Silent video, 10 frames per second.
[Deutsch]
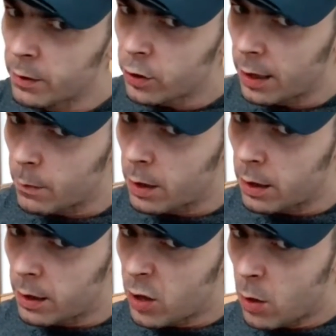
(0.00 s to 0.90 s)
Steinmeier.
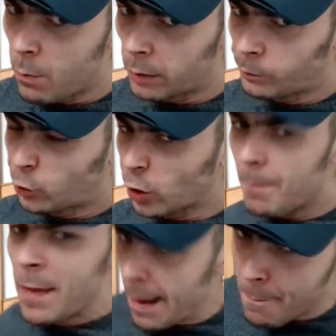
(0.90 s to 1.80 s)

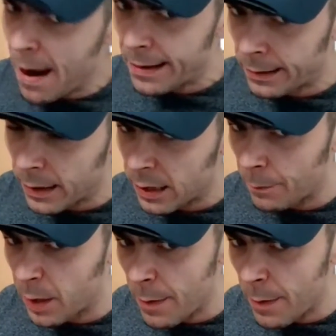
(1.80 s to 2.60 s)
Meine ich die gesamte